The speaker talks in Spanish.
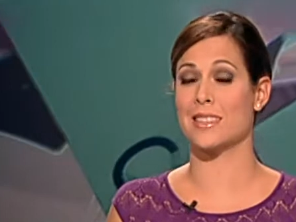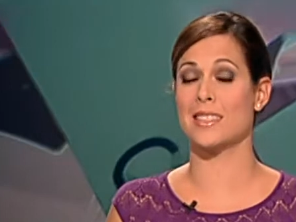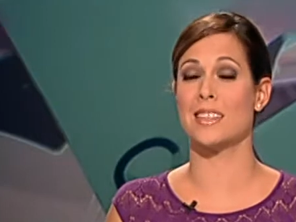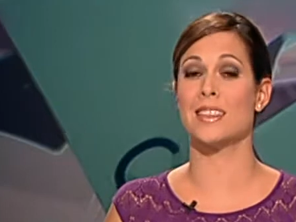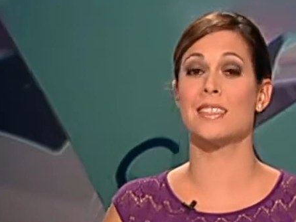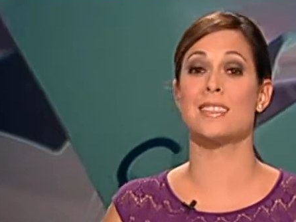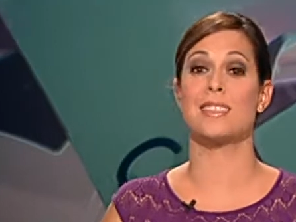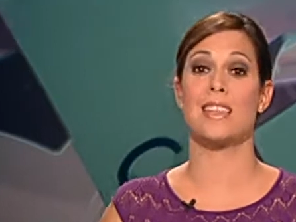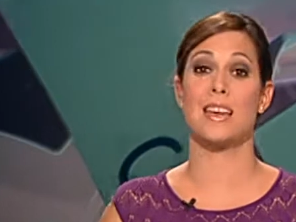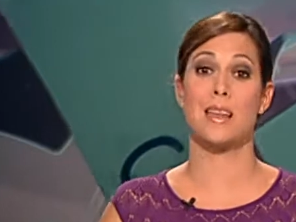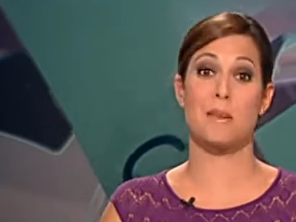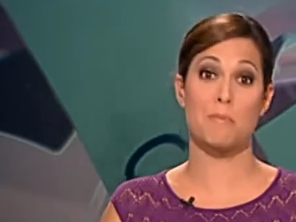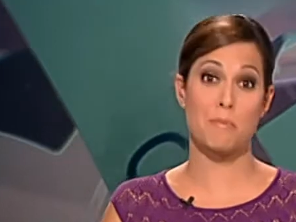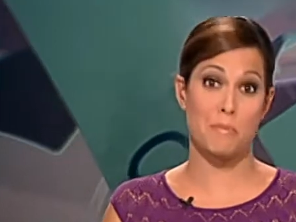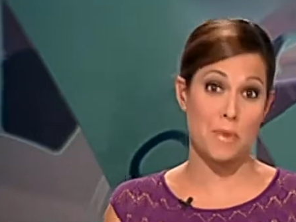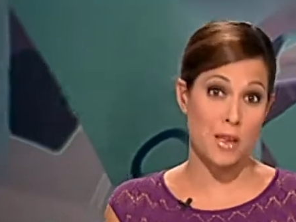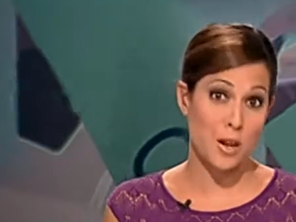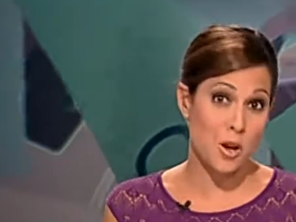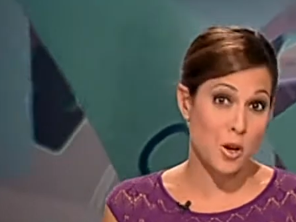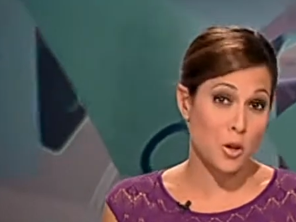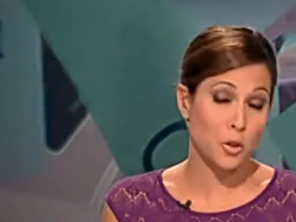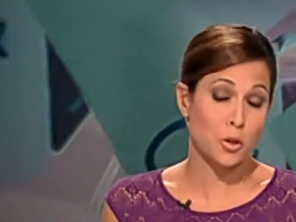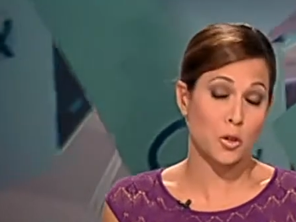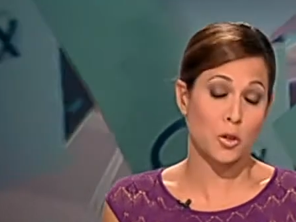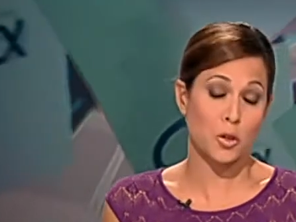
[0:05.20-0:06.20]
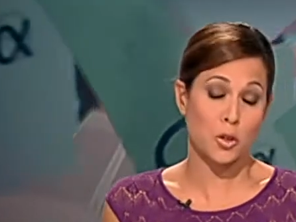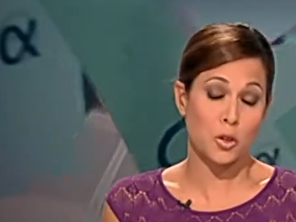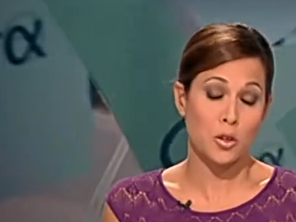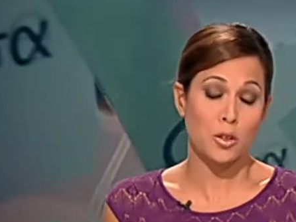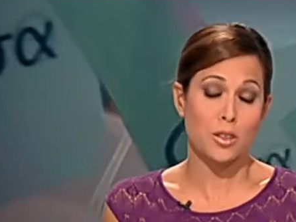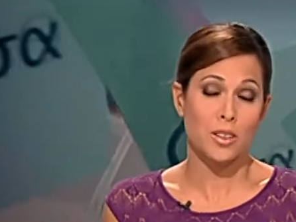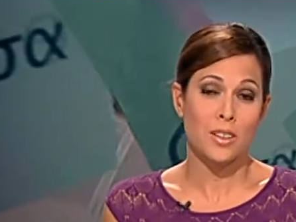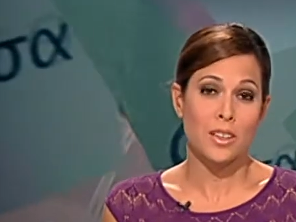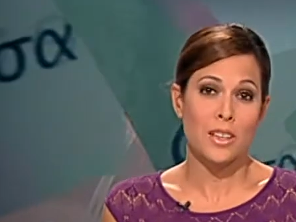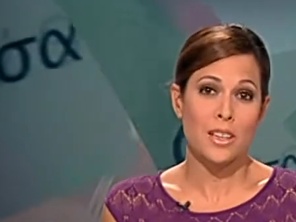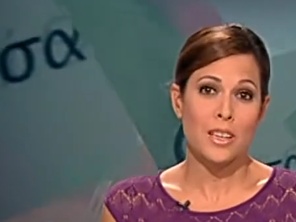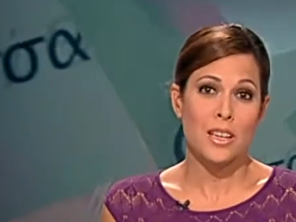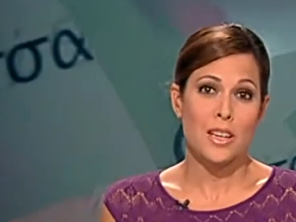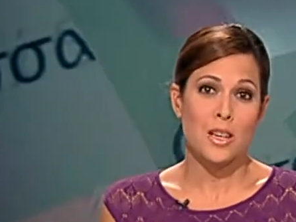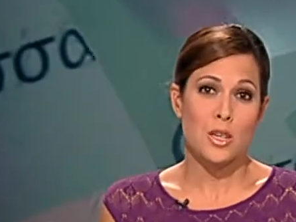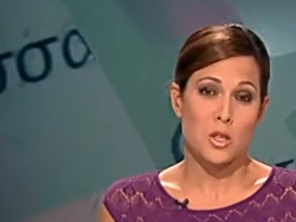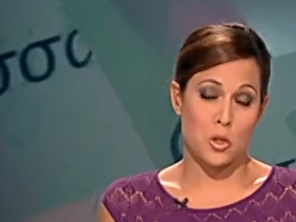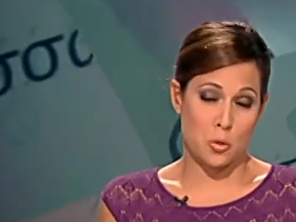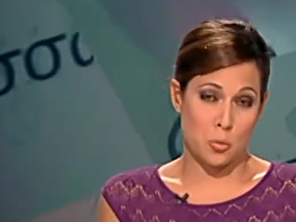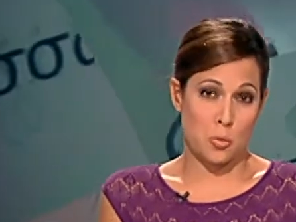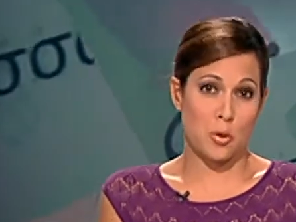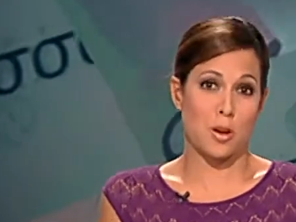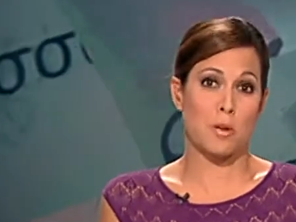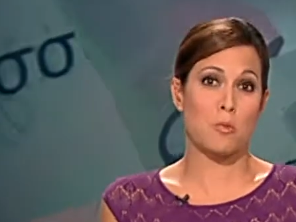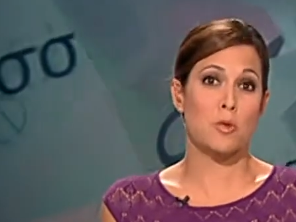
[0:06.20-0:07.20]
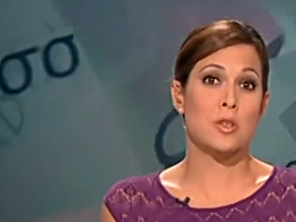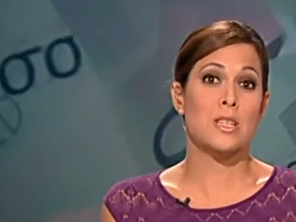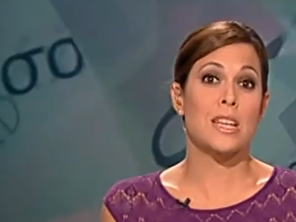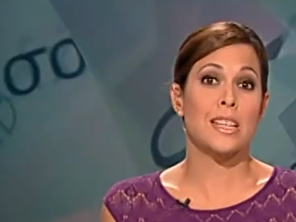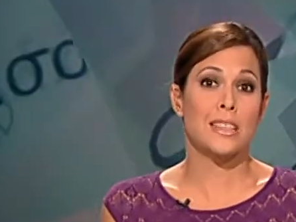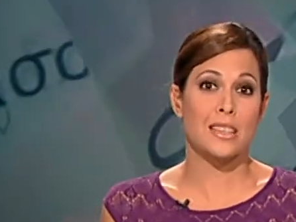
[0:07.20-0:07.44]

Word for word: distinta. El piloto, suponemos,